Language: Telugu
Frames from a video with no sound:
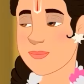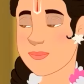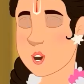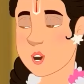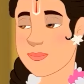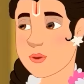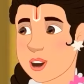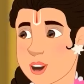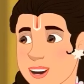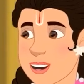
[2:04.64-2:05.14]

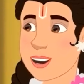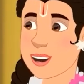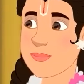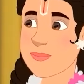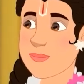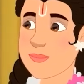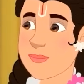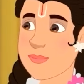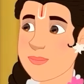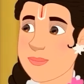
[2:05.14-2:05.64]
బ్రహ్మదేవ
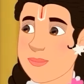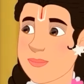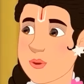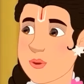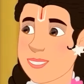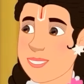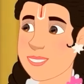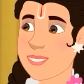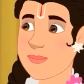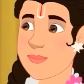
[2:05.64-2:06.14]

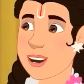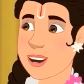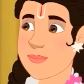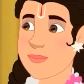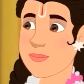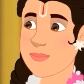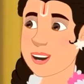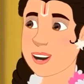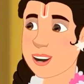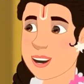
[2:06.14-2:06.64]
నాకు
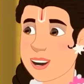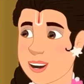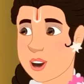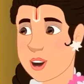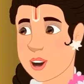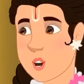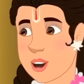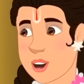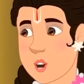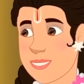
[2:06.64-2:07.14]

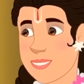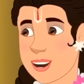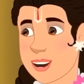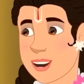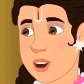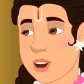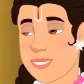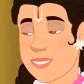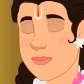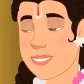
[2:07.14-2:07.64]
ప్రహ్లాదుడు
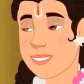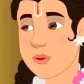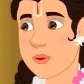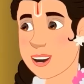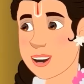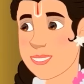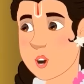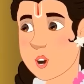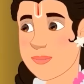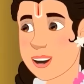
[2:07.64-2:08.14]
గురించే
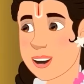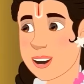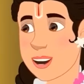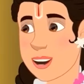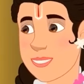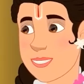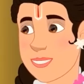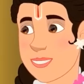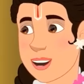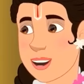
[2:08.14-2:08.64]
చాలా
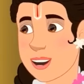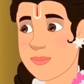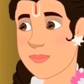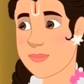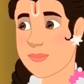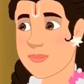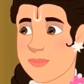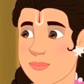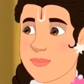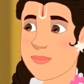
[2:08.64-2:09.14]
చింతగా ఉంది
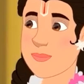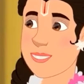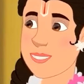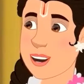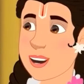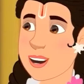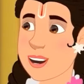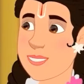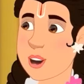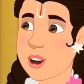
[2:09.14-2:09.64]

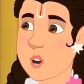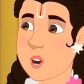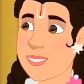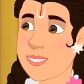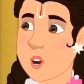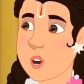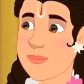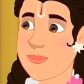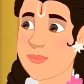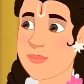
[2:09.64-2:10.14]

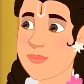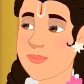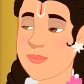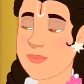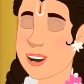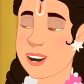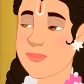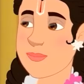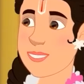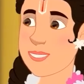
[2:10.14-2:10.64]
హిరణ్యకశకుడు
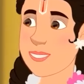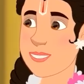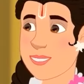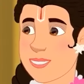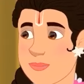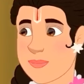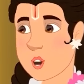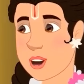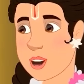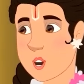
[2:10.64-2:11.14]
అతని
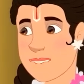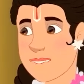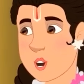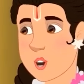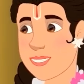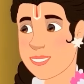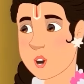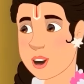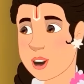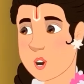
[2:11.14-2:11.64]
కొడుకుకి
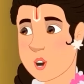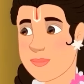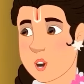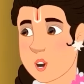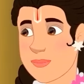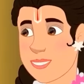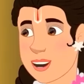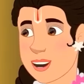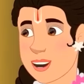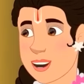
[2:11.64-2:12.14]

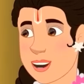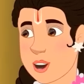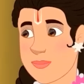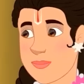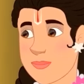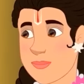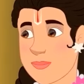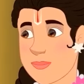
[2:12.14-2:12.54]
శత్రువులా మారాడు